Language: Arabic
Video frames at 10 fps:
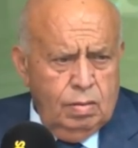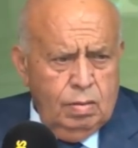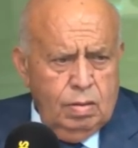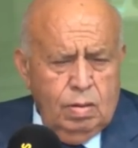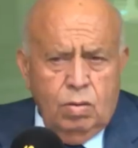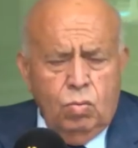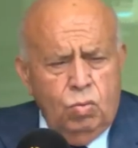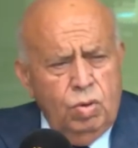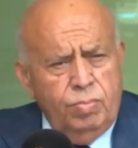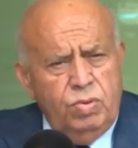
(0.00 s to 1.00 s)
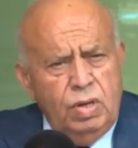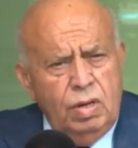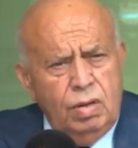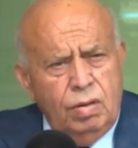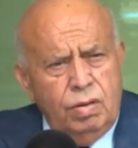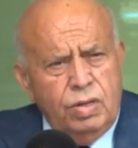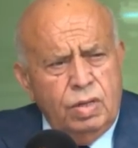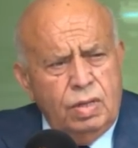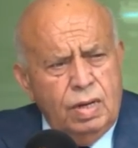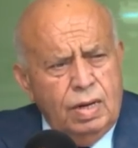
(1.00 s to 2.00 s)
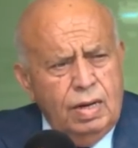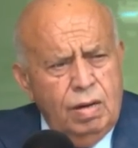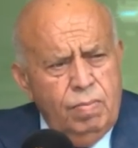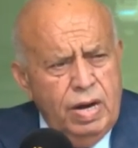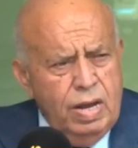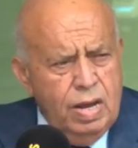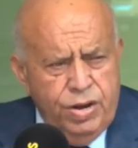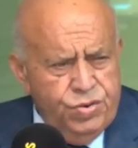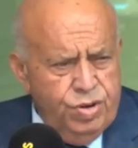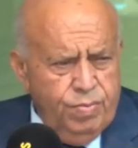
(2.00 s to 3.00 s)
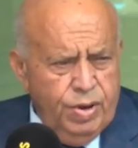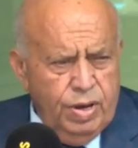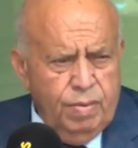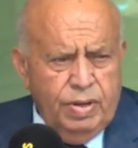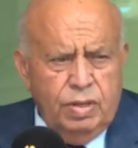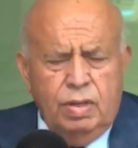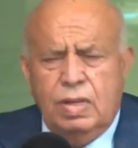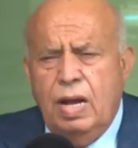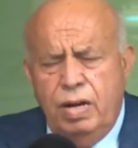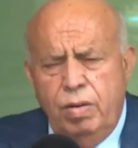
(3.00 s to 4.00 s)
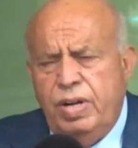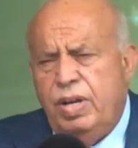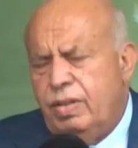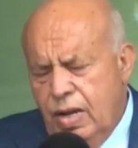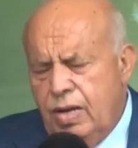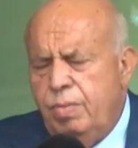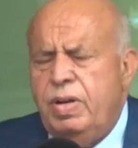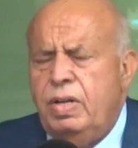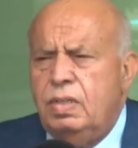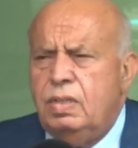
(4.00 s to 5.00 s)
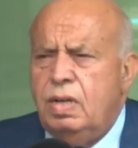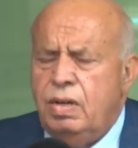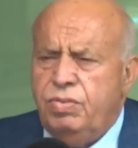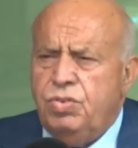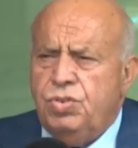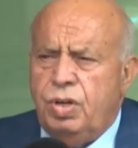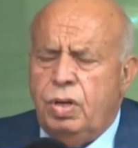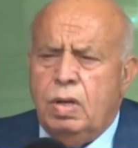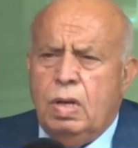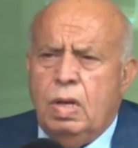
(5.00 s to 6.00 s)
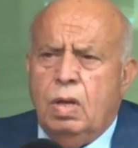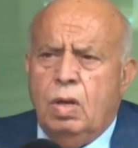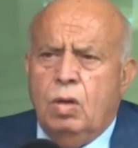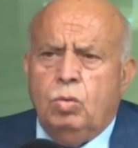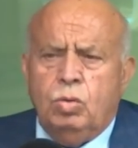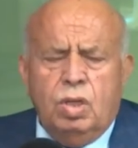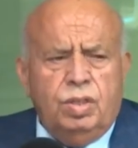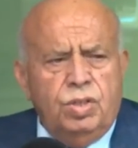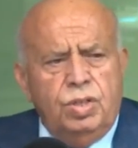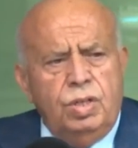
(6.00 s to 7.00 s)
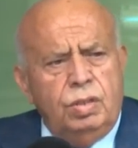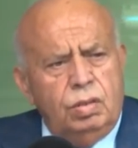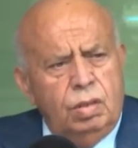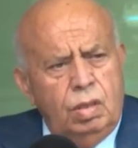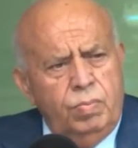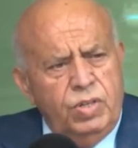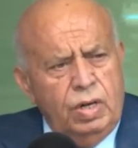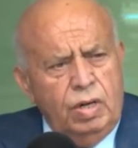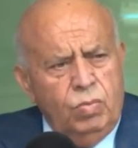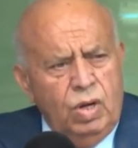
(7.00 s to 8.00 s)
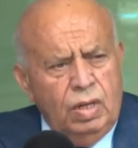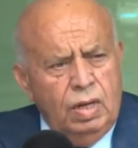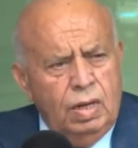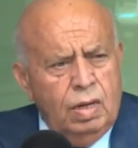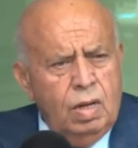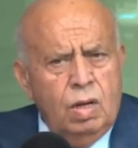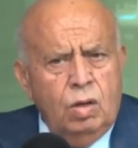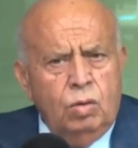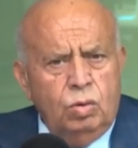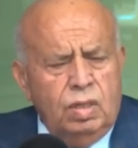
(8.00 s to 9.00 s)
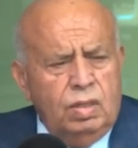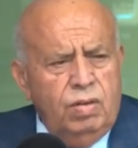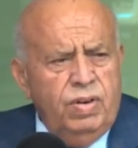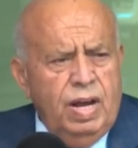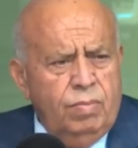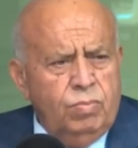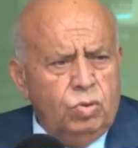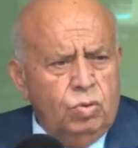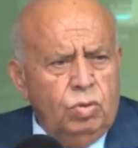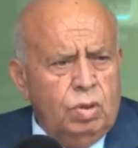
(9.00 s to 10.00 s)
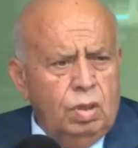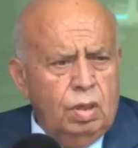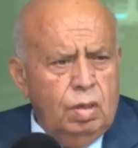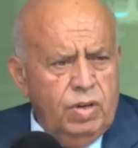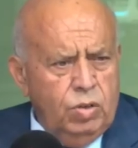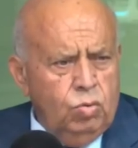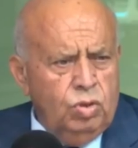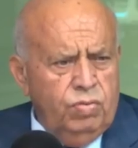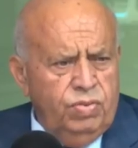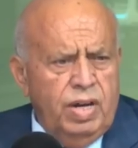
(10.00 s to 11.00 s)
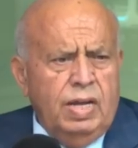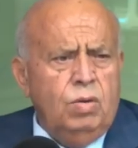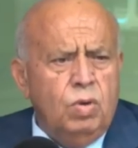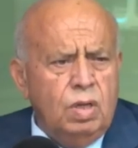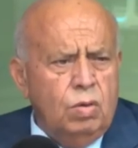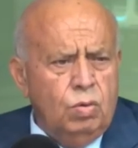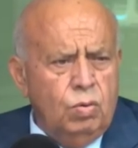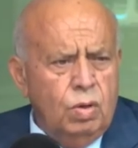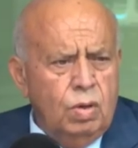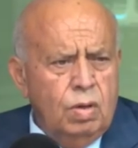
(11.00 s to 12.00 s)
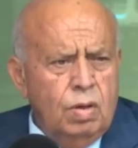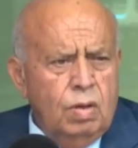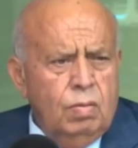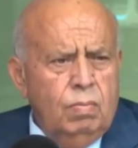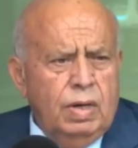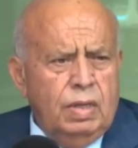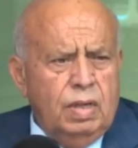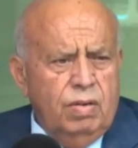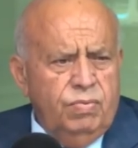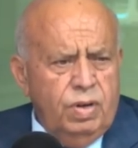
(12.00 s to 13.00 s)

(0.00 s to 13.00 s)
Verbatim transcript: نعم ويبدي لجنه التقارير الماليه حاجه كما تحليل التحاليل الماليه التحاليل نعم. الماليه استثاء نفس الشيء وزاره التجهيز المشاريع المعطله وزاره الفلاحه مشكلة المنتوج الفلاحي ودوره التجهيز معناتها في